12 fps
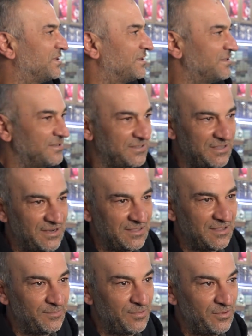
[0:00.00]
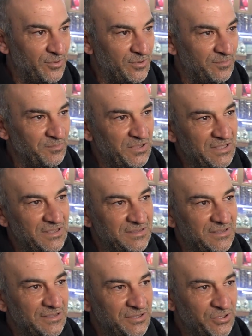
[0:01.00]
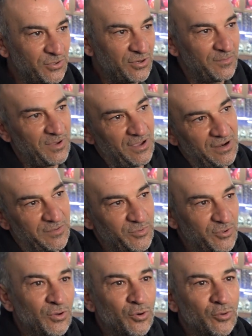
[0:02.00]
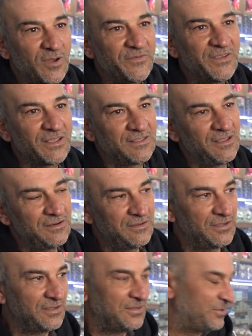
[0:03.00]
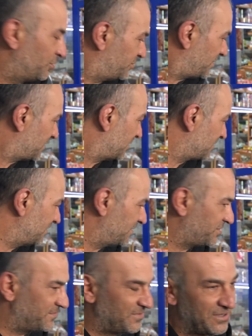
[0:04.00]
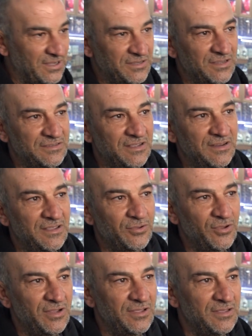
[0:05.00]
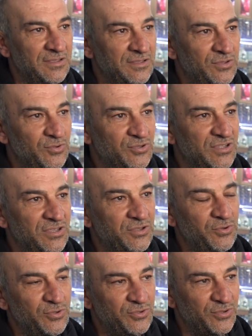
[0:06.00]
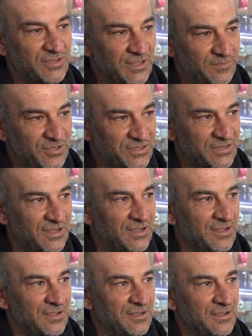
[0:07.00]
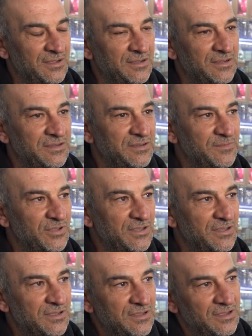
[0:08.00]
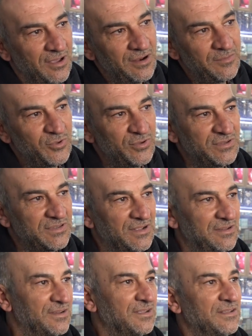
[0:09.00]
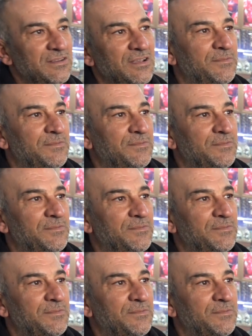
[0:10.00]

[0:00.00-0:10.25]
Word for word: Sadece seyredebiliyor. Midesi istiyor ama alamıyor. Hurma fiyatları e, yüksek arkadaşım. E, geçen seneye göre e, yüzde %200 yükselmiş. E, şimdi e, alamıyor insanlar yani ne